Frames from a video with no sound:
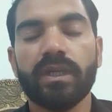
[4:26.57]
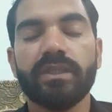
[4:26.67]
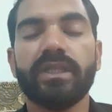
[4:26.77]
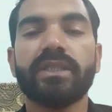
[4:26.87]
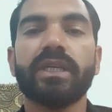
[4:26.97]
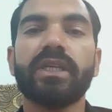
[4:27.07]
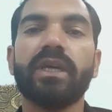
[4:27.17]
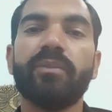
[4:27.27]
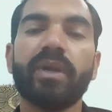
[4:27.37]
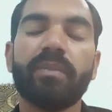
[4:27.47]
जैसा कि
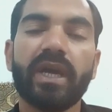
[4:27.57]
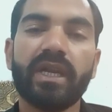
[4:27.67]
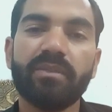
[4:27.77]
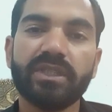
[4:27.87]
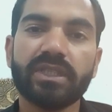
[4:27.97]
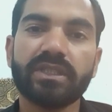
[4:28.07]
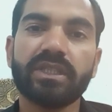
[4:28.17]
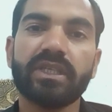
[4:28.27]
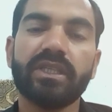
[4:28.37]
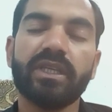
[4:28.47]
हमने पहले भी
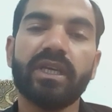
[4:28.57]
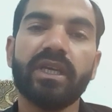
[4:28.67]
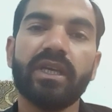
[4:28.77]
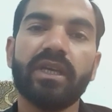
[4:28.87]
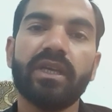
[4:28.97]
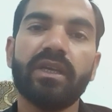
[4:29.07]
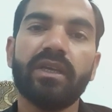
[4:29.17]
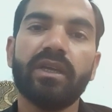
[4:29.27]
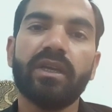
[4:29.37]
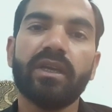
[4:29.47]
चर्चा की है
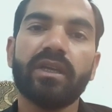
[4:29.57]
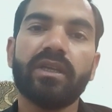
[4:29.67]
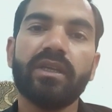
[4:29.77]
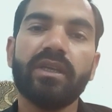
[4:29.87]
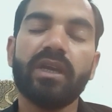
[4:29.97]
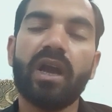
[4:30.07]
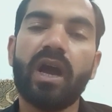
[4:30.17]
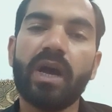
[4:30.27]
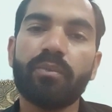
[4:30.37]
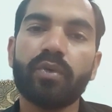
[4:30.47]
कि
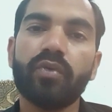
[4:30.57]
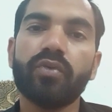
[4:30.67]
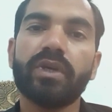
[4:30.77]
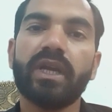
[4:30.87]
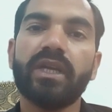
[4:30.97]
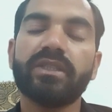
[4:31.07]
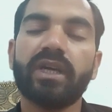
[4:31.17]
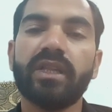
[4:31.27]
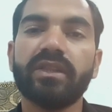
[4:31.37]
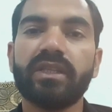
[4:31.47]
आपको ग्रह
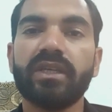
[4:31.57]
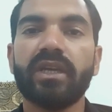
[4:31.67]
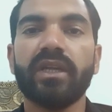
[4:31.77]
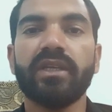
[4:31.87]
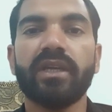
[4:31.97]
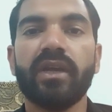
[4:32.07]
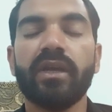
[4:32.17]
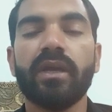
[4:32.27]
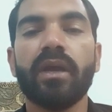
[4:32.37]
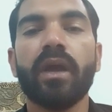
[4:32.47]
शांति के लिए
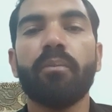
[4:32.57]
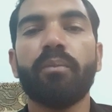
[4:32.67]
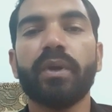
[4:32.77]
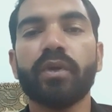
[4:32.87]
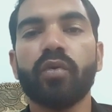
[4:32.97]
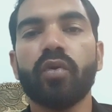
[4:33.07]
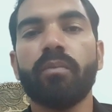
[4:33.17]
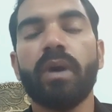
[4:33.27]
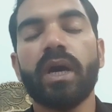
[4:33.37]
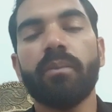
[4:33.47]

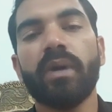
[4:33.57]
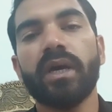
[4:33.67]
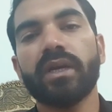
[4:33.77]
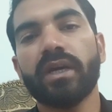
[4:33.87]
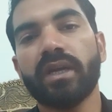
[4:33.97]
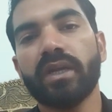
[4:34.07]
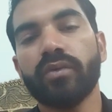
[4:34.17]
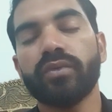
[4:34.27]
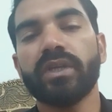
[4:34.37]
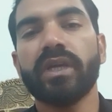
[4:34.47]
प्रयोग बार बार करने
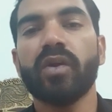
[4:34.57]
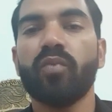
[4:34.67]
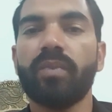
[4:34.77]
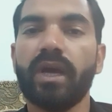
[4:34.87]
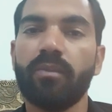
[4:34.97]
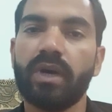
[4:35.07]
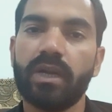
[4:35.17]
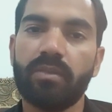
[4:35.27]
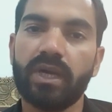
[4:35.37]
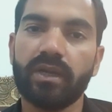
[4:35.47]
होते हैं उपाय
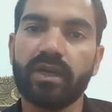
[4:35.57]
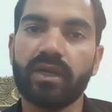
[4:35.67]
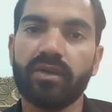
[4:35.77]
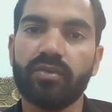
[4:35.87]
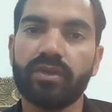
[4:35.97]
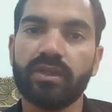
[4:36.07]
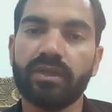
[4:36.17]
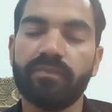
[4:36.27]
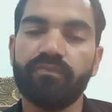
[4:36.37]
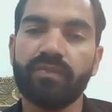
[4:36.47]
बार बार करने होते
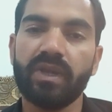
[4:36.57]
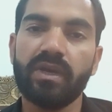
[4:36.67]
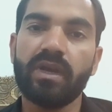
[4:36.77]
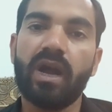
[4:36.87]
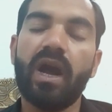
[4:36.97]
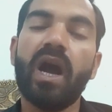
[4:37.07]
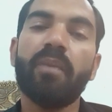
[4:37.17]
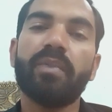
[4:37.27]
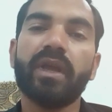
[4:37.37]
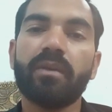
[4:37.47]
हैं
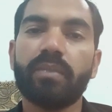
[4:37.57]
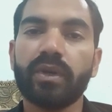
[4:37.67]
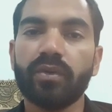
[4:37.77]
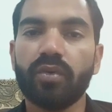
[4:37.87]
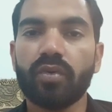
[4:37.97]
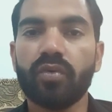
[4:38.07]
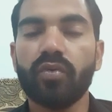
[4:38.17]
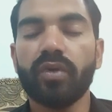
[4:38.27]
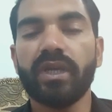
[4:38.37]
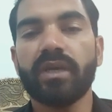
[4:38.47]
आप एक प्रयोग
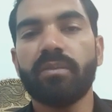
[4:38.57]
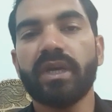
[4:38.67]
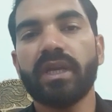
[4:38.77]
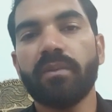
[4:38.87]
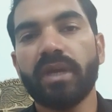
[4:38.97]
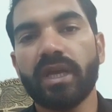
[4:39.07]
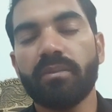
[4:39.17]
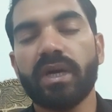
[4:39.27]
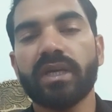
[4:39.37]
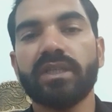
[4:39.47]
को एक महीने में
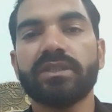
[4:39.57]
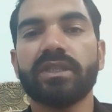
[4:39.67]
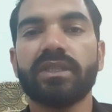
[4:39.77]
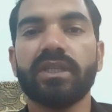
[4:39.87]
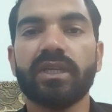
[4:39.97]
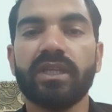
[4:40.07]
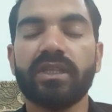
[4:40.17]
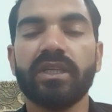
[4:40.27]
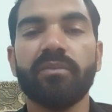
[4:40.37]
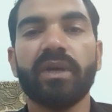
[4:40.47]
एक बार कर सकते हैं
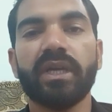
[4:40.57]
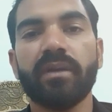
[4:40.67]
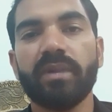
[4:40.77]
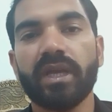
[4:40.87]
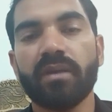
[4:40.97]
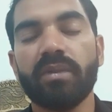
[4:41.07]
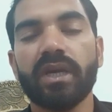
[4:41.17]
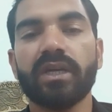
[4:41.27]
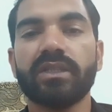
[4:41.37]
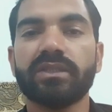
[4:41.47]
तीन महीने में एक
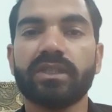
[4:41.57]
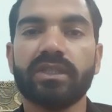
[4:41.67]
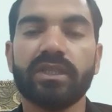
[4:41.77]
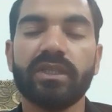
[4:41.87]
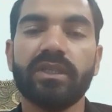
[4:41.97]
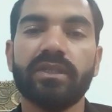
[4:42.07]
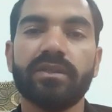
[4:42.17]
बार कर सकते हैं